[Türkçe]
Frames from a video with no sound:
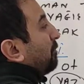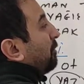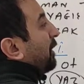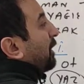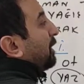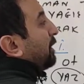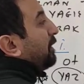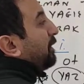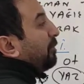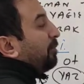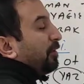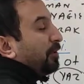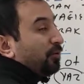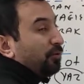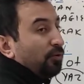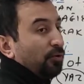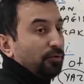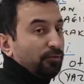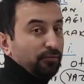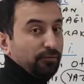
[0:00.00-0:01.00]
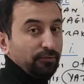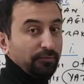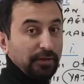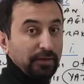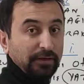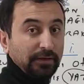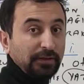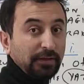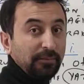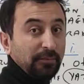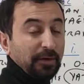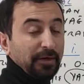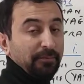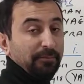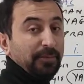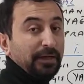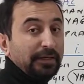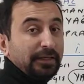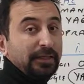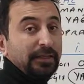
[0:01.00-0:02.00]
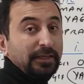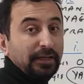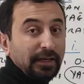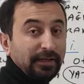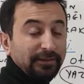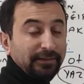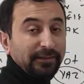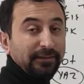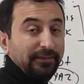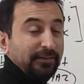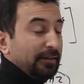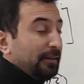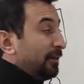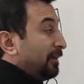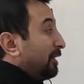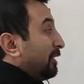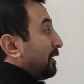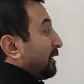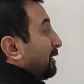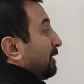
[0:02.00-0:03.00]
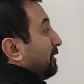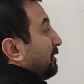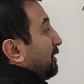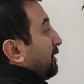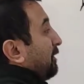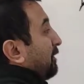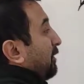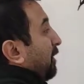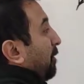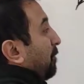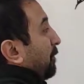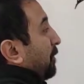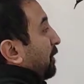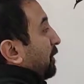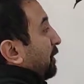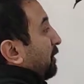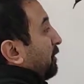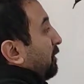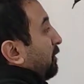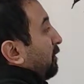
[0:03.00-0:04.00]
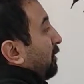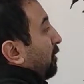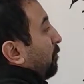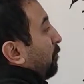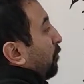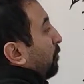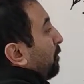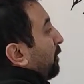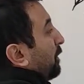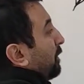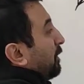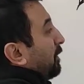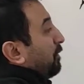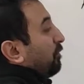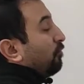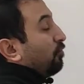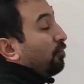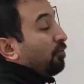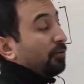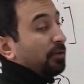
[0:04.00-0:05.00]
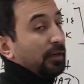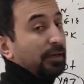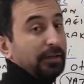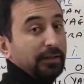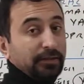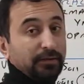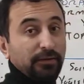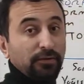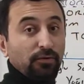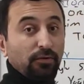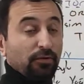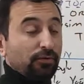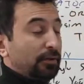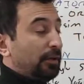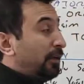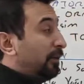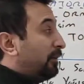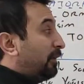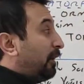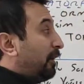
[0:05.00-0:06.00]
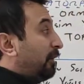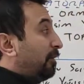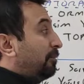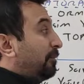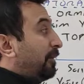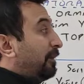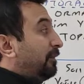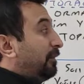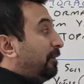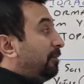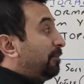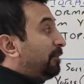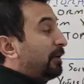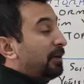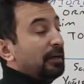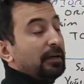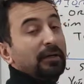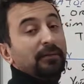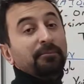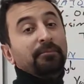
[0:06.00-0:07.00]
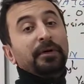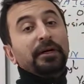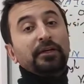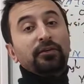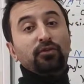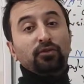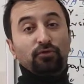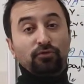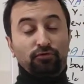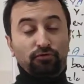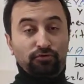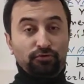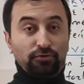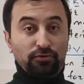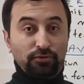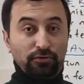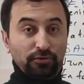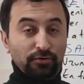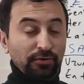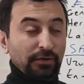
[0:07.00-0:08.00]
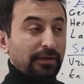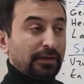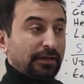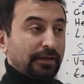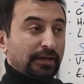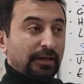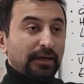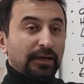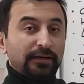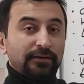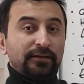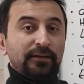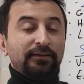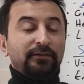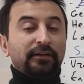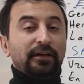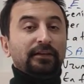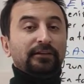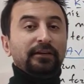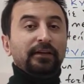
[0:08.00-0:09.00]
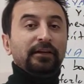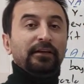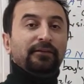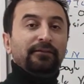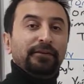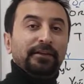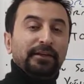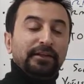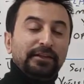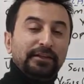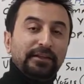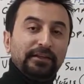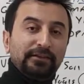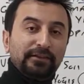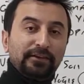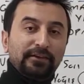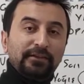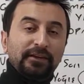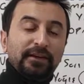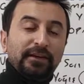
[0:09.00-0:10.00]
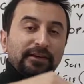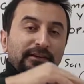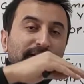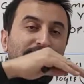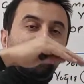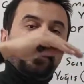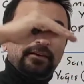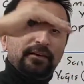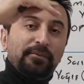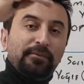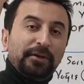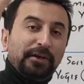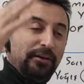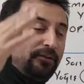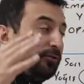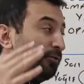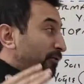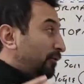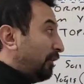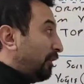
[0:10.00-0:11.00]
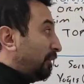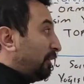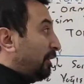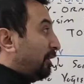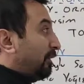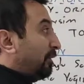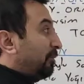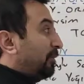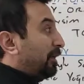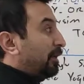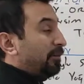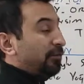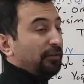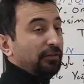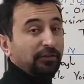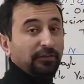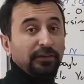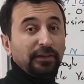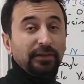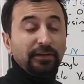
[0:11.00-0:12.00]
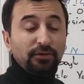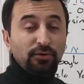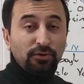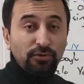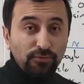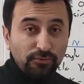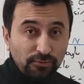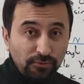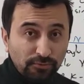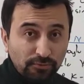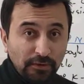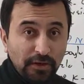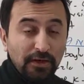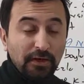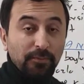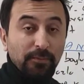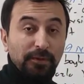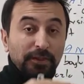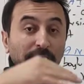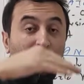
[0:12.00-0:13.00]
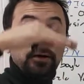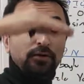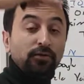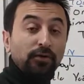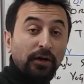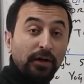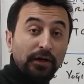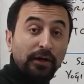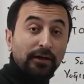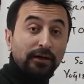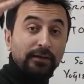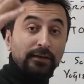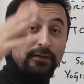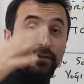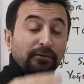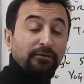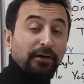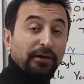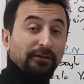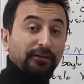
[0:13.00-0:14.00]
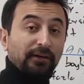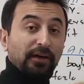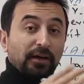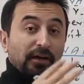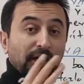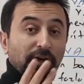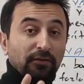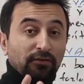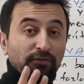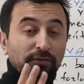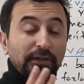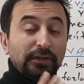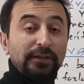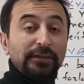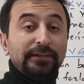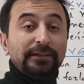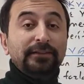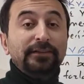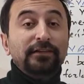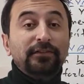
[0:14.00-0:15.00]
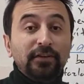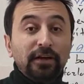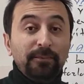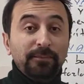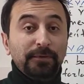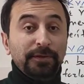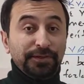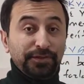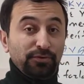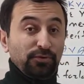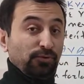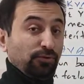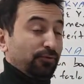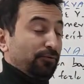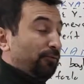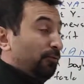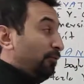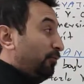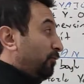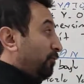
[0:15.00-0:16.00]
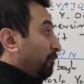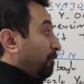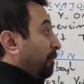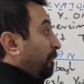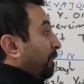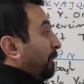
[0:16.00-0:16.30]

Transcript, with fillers: maki diye bitki örtüsü vardır ama makinin atası Kızılçam'dır. Kızılçam ormanları çok yaygındır. Onlar tahrip edilip maki oluşturuluyor. Yani Akdeniz'e, Antalya'ya falan giderseniz denizden biraz yükseklerde maki çeşitlerini görürsünüz. Ama daha yukarılarda devasa ağaç olan kızılçamları görürsünüz.